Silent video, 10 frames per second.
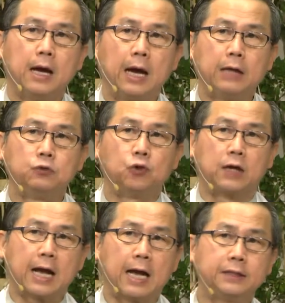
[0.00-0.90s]
按照
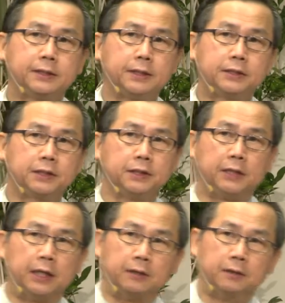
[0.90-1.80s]
康熙字
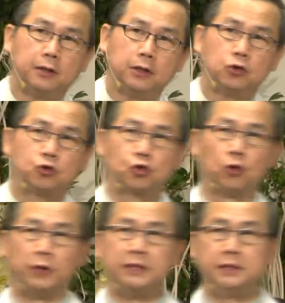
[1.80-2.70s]
典《说
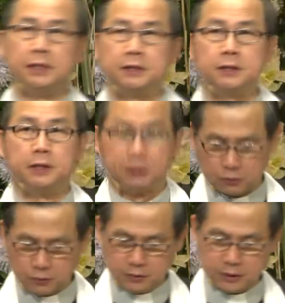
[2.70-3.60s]
文解字》里头